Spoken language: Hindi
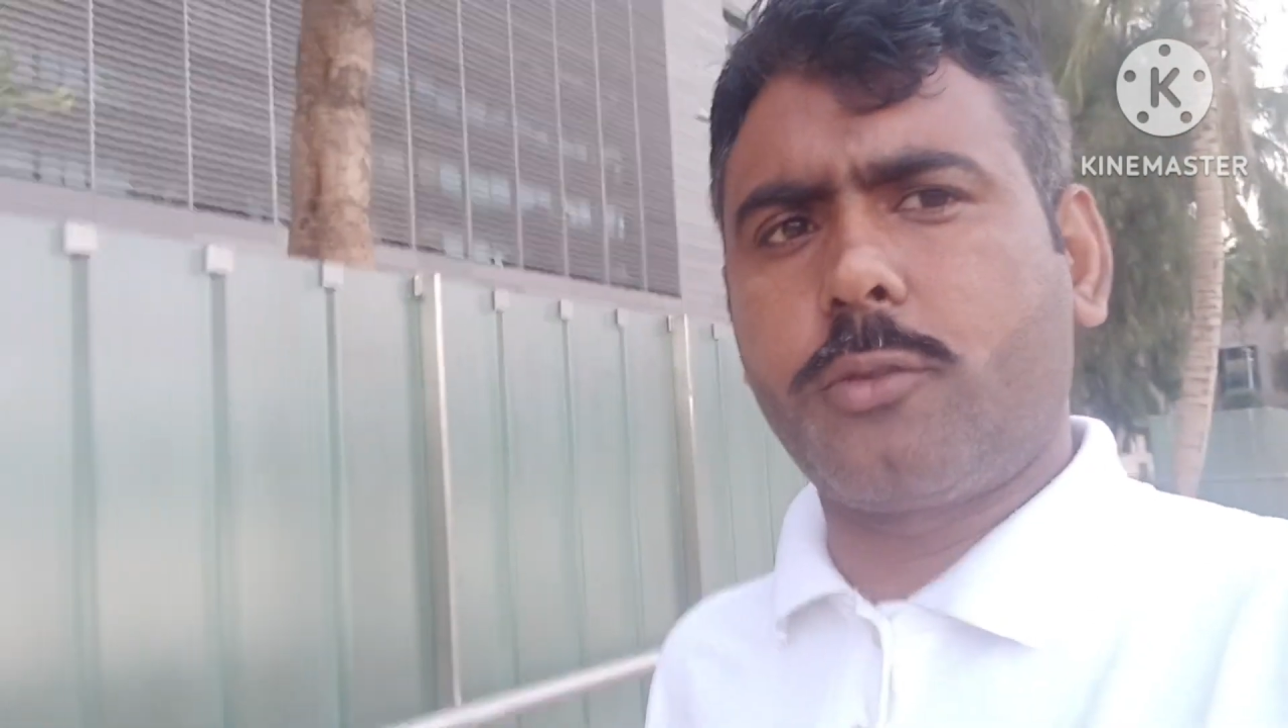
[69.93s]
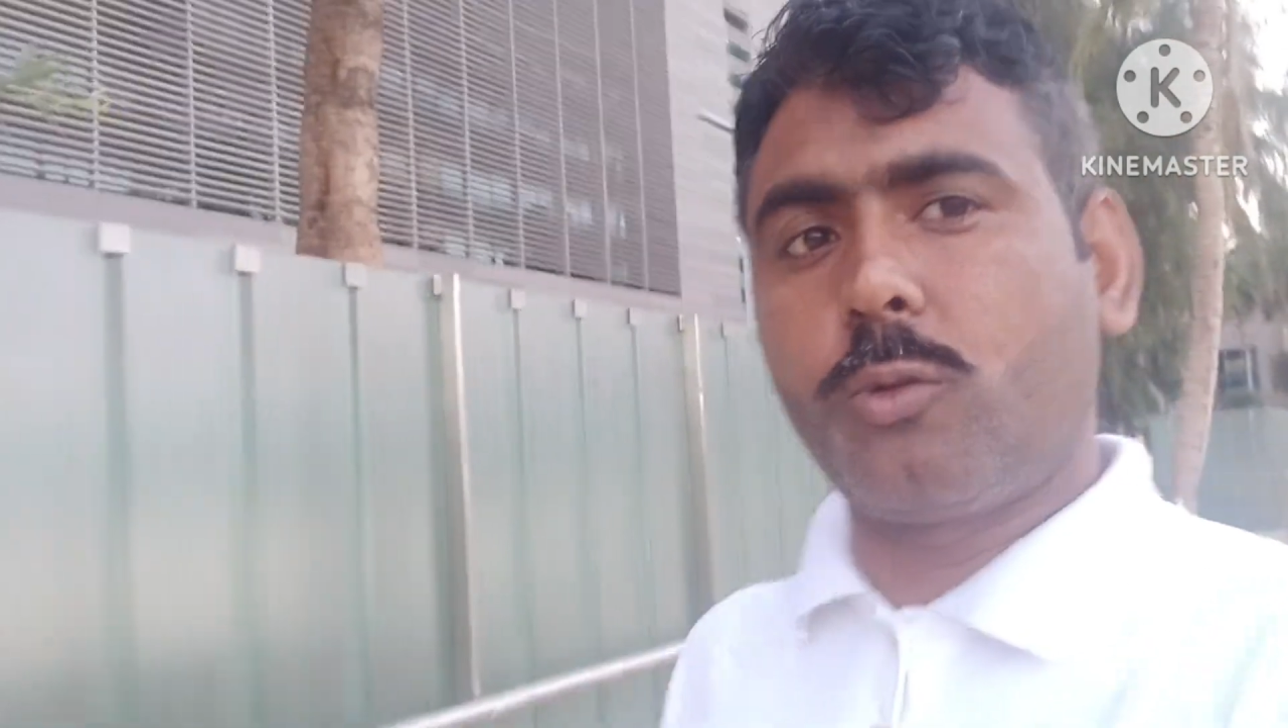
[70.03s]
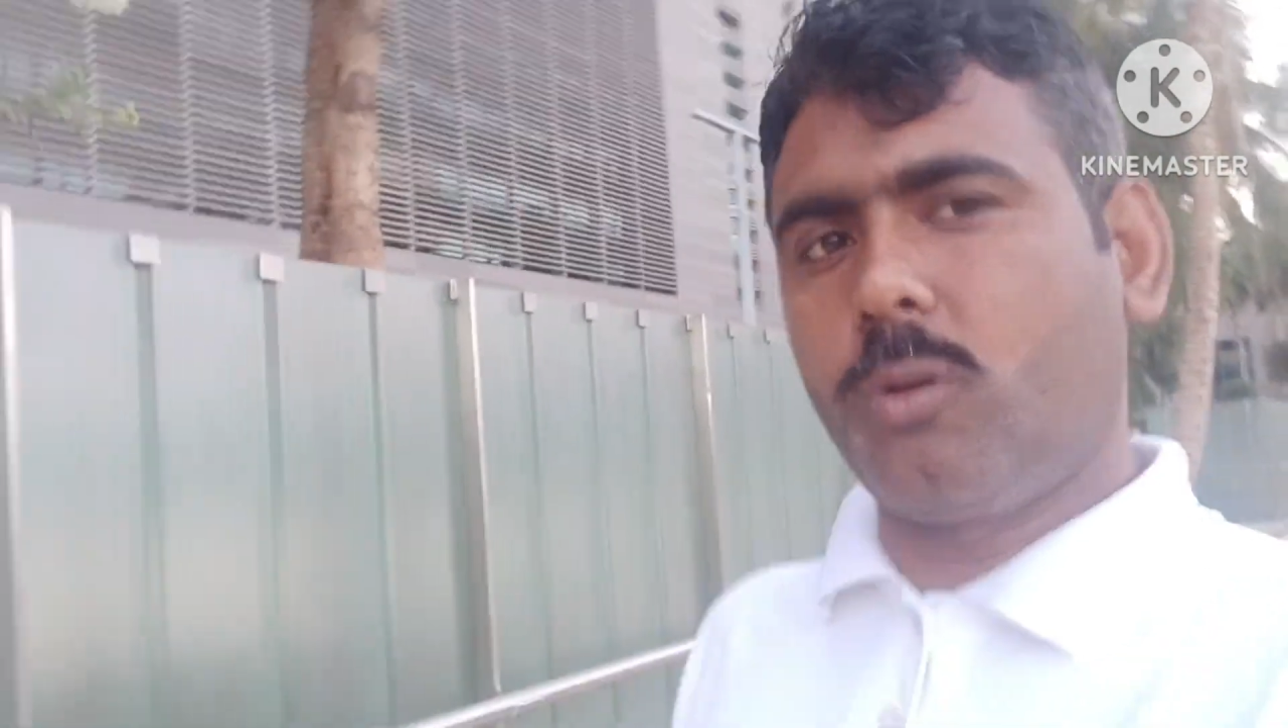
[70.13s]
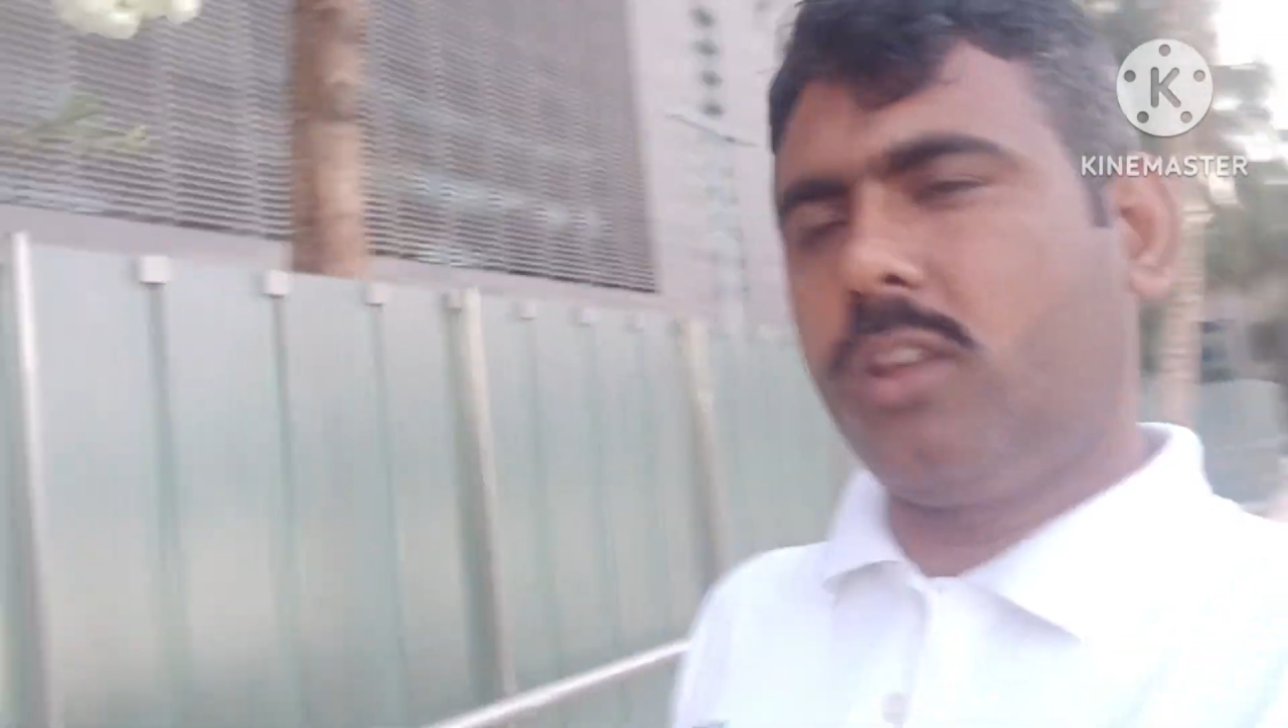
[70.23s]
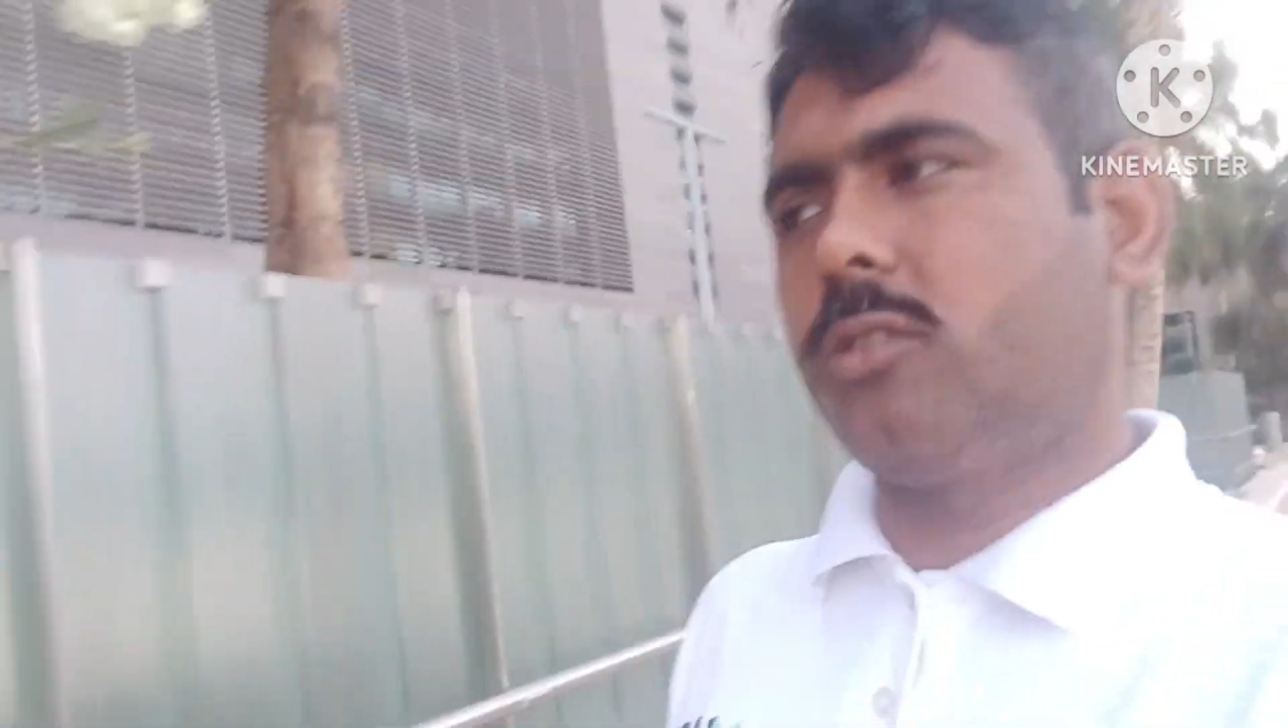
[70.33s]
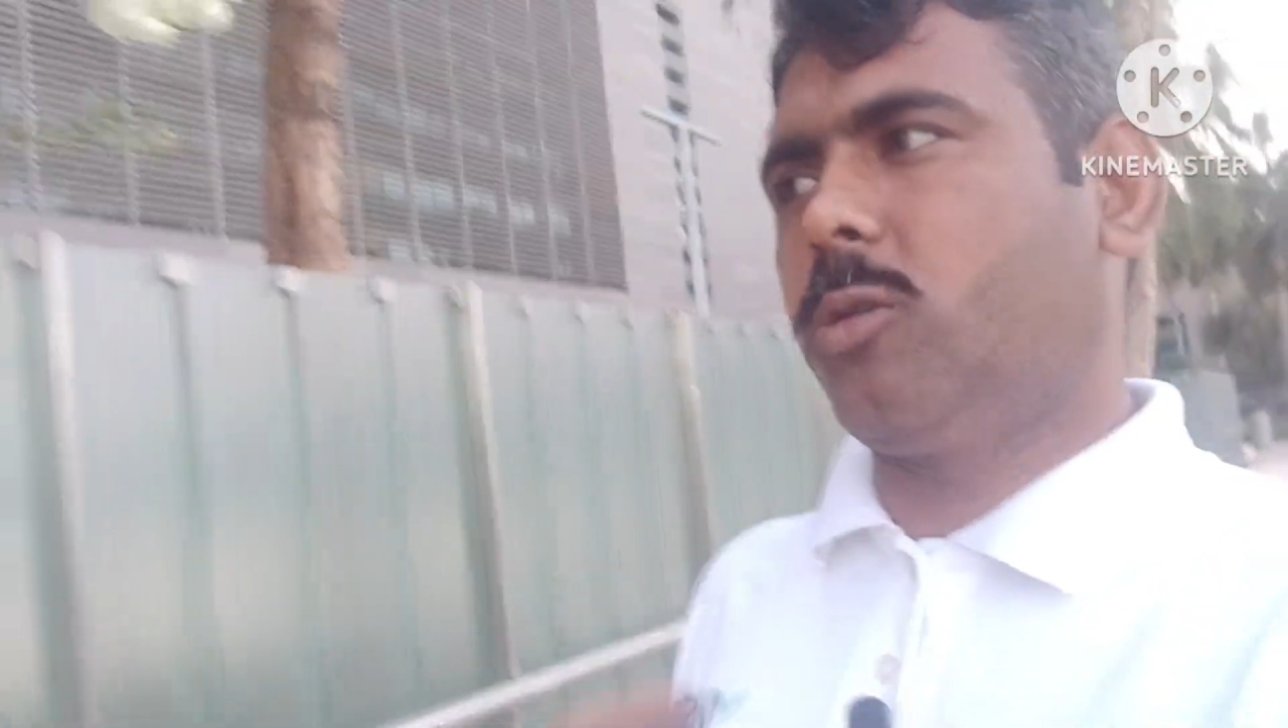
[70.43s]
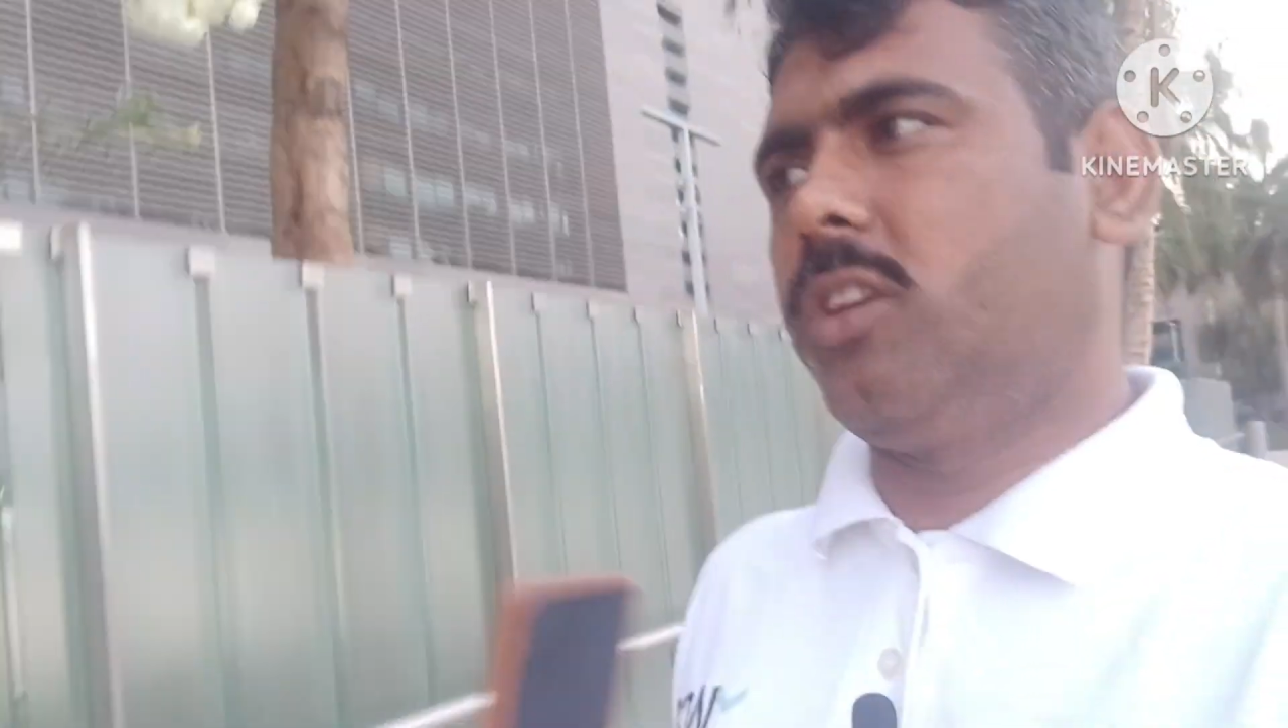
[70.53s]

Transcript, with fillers: स्टोरीज़